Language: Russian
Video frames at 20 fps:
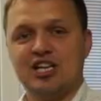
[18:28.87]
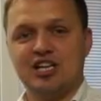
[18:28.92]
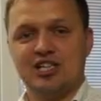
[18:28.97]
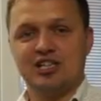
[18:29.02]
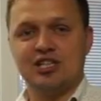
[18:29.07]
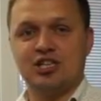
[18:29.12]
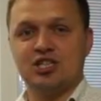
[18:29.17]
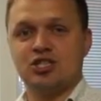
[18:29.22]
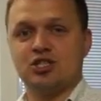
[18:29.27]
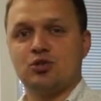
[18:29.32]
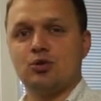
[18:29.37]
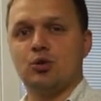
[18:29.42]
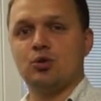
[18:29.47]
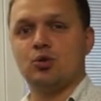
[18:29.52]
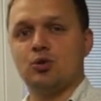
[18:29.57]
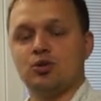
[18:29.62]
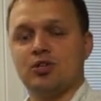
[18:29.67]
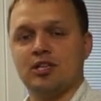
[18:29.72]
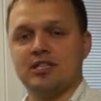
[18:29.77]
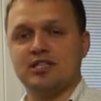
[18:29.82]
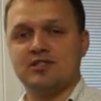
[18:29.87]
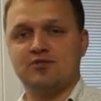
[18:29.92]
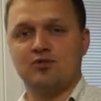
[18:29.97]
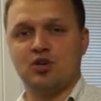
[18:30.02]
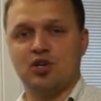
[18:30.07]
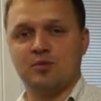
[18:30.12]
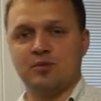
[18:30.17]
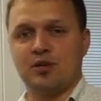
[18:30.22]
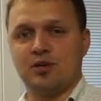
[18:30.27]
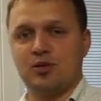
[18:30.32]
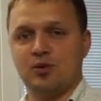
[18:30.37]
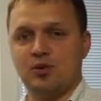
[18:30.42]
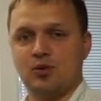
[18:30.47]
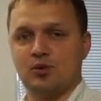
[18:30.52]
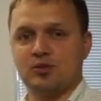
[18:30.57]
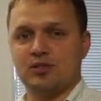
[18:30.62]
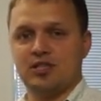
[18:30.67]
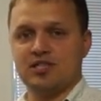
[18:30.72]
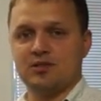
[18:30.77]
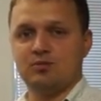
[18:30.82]
Наш стол, он трансформер,
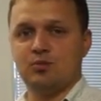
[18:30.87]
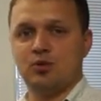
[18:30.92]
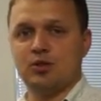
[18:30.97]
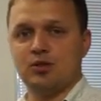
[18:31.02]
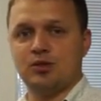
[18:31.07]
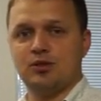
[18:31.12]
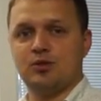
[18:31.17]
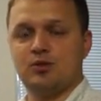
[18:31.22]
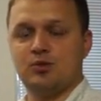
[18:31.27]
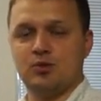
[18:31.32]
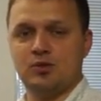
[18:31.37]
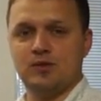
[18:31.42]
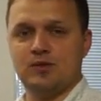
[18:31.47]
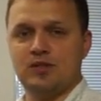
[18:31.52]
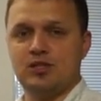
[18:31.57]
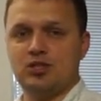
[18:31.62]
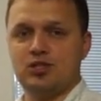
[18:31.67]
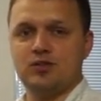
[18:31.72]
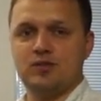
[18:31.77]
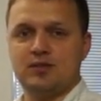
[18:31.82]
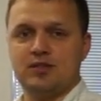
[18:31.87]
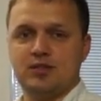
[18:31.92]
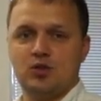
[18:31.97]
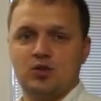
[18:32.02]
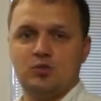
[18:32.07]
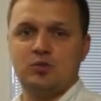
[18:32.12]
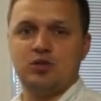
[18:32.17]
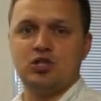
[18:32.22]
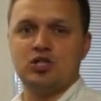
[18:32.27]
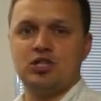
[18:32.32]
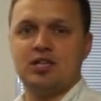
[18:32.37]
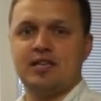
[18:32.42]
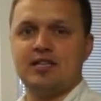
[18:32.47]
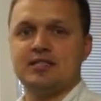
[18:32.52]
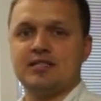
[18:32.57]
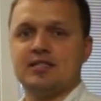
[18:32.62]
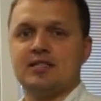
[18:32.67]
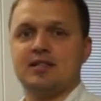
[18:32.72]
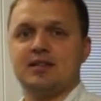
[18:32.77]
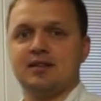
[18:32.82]
он разборный, увеличивается,
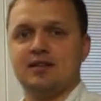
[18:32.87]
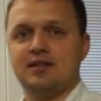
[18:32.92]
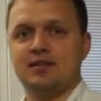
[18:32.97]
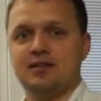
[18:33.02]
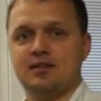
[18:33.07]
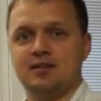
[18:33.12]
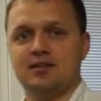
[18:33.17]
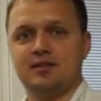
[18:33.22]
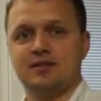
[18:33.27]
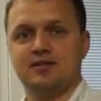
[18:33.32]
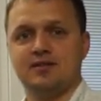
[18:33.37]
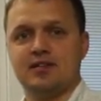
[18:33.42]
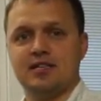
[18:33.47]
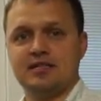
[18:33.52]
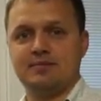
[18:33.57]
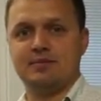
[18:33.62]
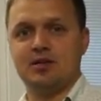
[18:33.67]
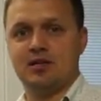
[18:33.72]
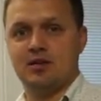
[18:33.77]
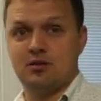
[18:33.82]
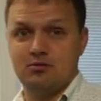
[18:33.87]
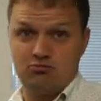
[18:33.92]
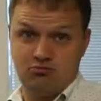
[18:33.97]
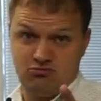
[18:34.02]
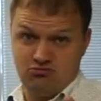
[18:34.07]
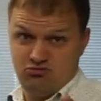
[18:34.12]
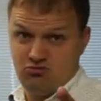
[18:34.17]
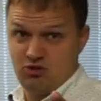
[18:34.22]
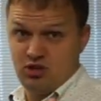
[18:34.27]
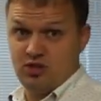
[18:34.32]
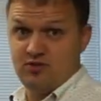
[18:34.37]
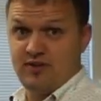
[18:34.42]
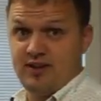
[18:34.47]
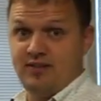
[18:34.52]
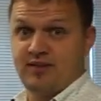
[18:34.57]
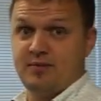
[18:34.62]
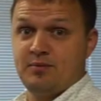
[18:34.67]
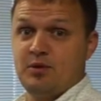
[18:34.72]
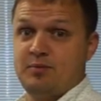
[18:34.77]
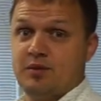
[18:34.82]
уменьшается э, в размерах. Но этого я
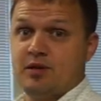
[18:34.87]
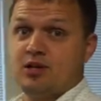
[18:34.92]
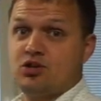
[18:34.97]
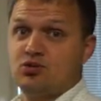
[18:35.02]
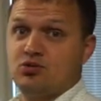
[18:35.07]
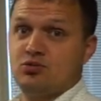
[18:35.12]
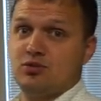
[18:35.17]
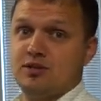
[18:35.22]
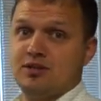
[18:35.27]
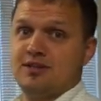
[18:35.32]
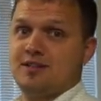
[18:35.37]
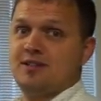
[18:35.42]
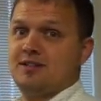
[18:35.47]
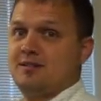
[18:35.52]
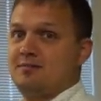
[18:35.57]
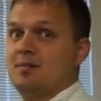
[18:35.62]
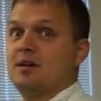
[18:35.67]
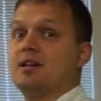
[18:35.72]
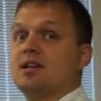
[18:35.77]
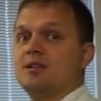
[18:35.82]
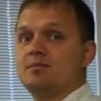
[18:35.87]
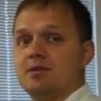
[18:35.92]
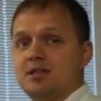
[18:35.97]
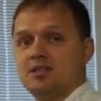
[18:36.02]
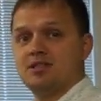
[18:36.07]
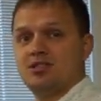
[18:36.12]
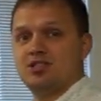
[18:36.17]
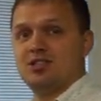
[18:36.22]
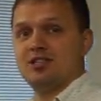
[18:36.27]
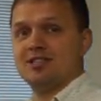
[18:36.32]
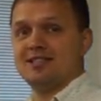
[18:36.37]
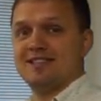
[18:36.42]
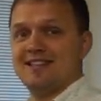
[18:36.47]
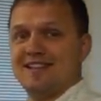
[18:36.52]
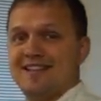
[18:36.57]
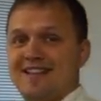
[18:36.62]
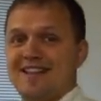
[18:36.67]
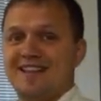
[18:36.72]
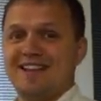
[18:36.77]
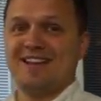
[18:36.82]
вам не покажу, по крайней мере сейчас.
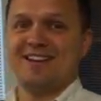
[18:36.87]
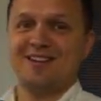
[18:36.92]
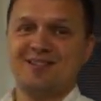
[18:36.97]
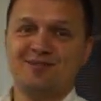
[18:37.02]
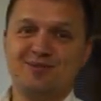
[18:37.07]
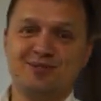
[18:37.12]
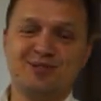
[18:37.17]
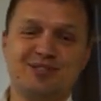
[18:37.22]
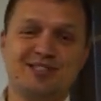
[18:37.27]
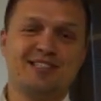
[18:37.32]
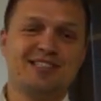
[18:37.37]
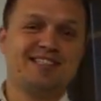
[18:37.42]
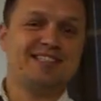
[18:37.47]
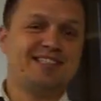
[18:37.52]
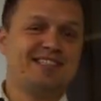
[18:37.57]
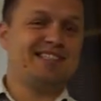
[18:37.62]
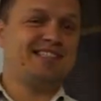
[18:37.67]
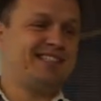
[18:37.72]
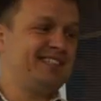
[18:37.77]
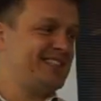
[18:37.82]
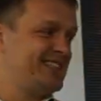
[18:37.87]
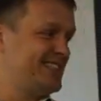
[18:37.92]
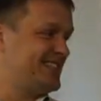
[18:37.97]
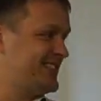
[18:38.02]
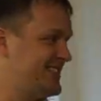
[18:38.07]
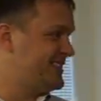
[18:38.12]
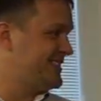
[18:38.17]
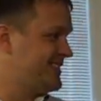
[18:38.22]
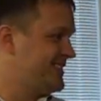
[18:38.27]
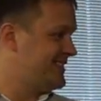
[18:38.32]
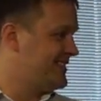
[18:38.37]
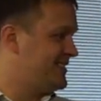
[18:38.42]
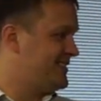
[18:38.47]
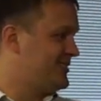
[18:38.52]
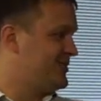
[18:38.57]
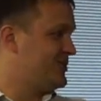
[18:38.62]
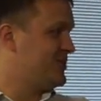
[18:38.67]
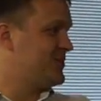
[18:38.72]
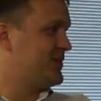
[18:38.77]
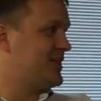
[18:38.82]
Вот. И
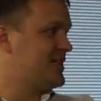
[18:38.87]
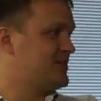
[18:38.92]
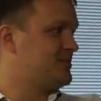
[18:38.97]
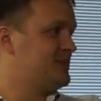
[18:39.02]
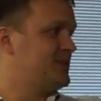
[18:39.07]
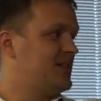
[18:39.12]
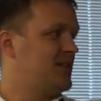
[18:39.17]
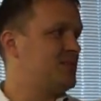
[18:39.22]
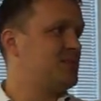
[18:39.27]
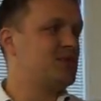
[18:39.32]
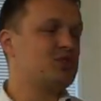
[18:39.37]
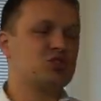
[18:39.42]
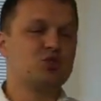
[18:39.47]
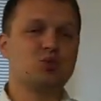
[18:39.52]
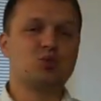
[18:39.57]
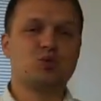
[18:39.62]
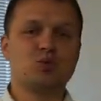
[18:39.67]
э, у нас было между